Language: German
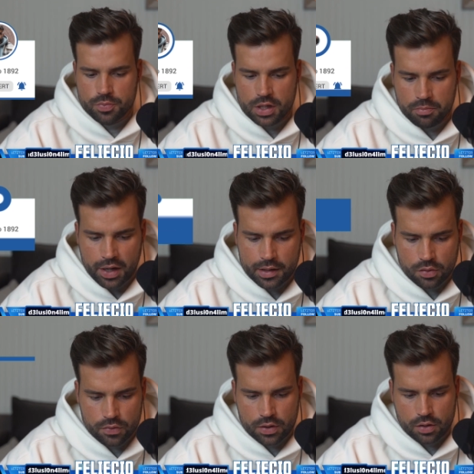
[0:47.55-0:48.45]
ob gegen Bayern
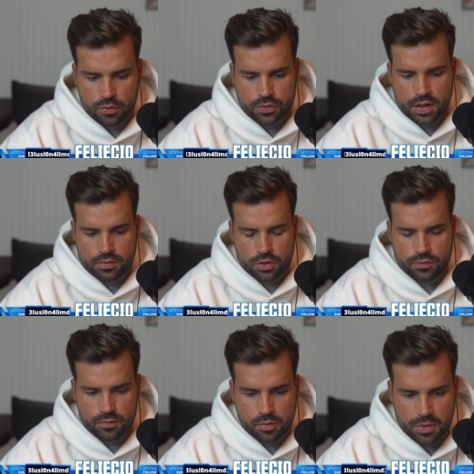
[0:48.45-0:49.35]
ausverkauft sein
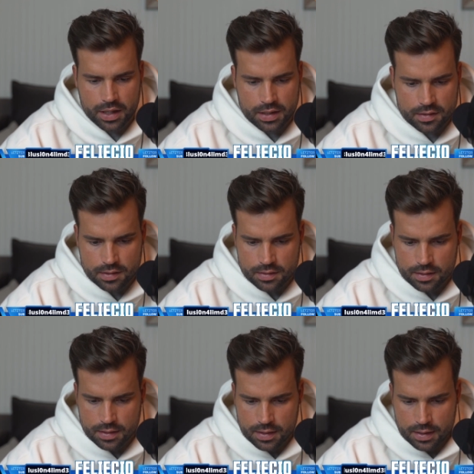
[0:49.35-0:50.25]
wird, wenn wir mal ehrlich sind.